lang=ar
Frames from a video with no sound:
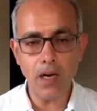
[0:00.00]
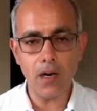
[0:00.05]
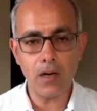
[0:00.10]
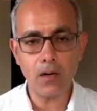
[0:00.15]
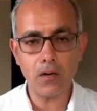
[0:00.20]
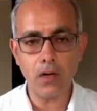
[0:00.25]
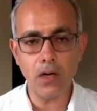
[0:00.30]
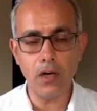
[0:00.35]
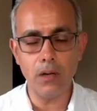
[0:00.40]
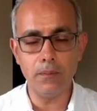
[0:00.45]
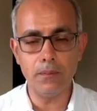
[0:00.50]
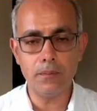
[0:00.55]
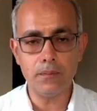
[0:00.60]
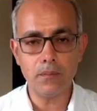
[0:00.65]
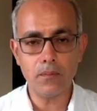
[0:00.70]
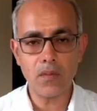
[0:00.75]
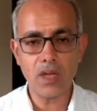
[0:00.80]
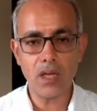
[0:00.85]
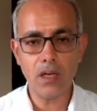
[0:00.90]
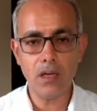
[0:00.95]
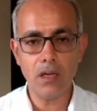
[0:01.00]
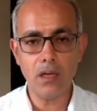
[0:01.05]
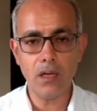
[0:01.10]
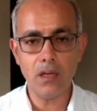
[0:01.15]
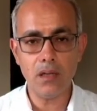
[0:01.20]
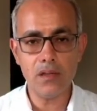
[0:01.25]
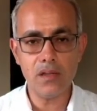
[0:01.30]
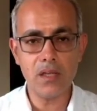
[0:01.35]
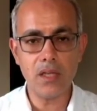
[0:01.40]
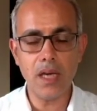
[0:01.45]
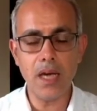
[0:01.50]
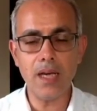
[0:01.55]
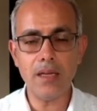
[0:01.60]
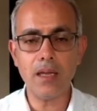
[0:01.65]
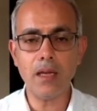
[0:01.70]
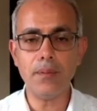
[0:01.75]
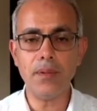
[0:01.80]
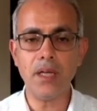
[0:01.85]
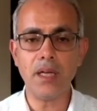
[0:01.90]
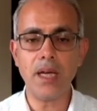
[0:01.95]
ارقام آه، زياده
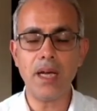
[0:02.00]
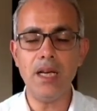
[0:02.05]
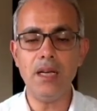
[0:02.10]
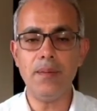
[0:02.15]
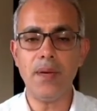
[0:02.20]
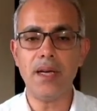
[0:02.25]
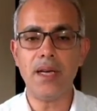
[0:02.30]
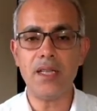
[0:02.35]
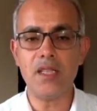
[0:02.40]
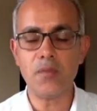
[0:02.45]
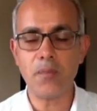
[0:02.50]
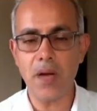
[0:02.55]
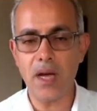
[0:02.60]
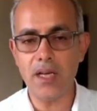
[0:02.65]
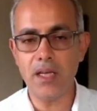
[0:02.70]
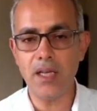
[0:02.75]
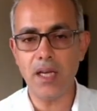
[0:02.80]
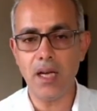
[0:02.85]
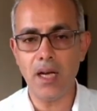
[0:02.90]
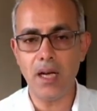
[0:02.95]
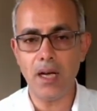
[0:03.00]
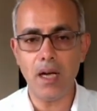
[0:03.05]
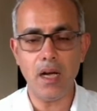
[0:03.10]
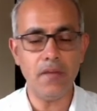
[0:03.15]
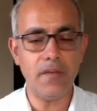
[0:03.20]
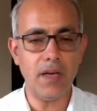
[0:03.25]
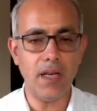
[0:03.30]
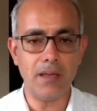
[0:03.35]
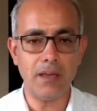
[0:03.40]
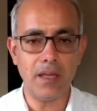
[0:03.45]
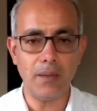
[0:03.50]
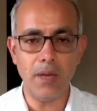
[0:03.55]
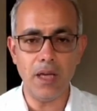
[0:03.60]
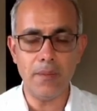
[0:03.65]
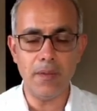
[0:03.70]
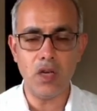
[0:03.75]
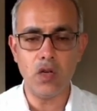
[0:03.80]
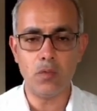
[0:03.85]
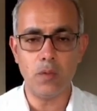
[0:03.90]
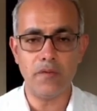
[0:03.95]
بنتكلم عن اسبانيا قفلت
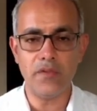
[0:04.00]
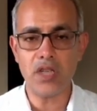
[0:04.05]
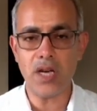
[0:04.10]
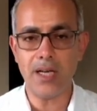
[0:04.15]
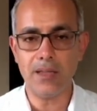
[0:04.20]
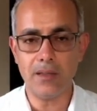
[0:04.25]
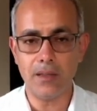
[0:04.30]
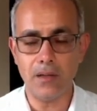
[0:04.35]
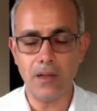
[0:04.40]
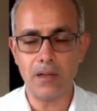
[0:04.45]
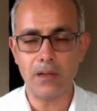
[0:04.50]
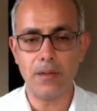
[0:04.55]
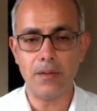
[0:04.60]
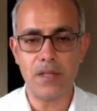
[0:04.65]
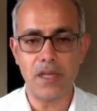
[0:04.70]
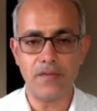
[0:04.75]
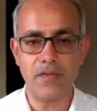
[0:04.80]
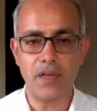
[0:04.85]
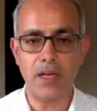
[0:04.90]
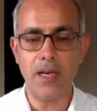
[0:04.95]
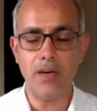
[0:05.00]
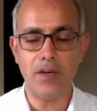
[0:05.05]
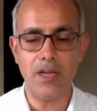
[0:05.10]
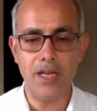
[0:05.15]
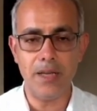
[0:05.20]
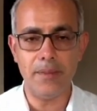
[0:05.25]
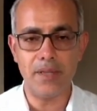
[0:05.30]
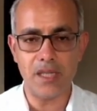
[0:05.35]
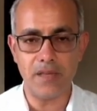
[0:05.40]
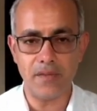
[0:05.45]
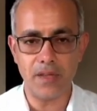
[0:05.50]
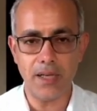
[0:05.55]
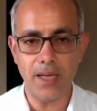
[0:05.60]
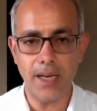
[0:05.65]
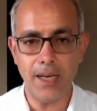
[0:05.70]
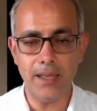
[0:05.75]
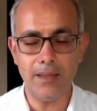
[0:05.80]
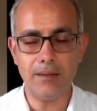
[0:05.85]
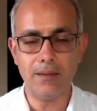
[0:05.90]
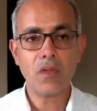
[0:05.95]
تماما ومفيش حد النهارده بيسافر لها ولا هي بتسافر
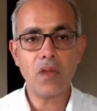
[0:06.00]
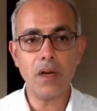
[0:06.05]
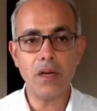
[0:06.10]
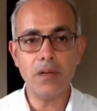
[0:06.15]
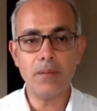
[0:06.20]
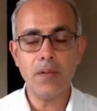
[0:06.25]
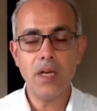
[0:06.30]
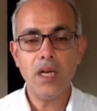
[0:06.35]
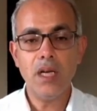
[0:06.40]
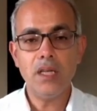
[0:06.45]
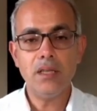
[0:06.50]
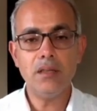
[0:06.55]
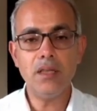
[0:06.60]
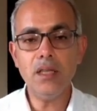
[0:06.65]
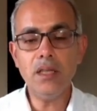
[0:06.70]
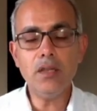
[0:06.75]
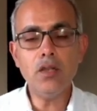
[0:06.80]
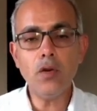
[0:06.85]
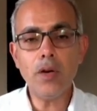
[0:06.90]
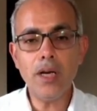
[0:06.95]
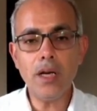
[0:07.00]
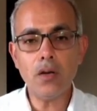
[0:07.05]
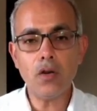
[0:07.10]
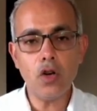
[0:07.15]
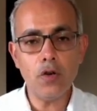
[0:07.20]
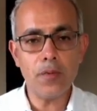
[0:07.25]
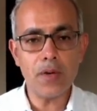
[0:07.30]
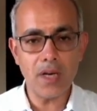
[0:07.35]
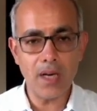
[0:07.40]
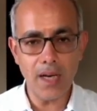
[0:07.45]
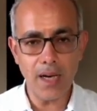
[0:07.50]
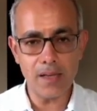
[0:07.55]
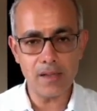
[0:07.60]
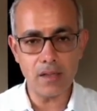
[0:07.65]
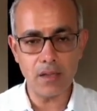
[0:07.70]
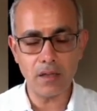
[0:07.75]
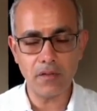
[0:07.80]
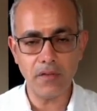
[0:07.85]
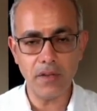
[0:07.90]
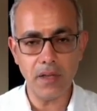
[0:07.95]
لحد طيب دي الدول الكبرى اللي
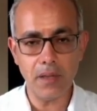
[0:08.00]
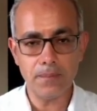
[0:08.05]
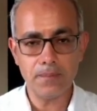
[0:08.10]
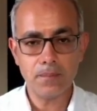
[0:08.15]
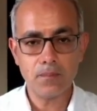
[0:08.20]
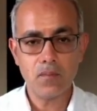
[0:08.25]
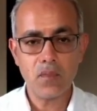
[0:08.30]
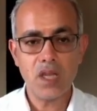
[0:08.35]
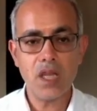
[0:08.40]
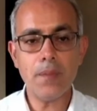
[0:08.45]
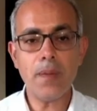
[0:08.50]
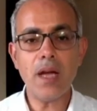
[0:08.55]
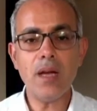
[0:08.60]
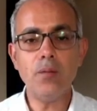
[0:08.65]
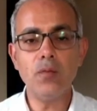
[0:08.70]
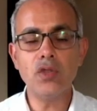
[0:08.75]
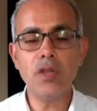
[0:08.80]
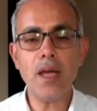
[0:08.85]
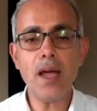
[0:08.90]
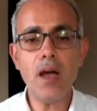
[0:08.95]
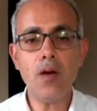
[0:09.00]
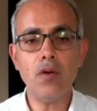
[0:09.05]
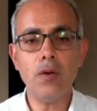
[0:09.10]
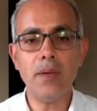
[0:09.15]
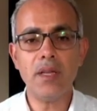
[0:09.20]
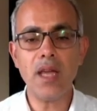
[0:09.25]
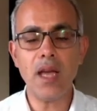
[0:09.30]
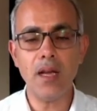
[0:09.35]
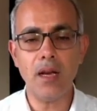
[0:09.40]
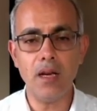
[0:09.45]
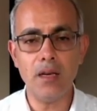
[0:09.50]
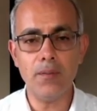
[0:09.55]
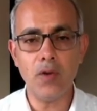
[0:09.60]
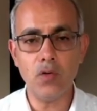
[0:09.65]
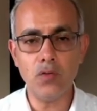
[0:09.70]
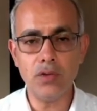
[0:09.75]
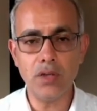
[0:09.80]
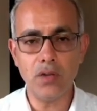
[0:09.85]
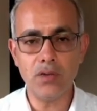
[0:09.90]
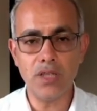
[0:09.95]
حصلت فيها يبقى المتاح والبدائل اللي
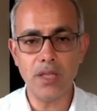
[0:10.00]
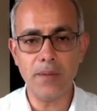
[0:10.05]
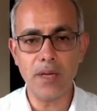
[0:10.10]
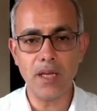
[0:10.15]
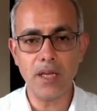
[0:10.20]
موجوده قدامك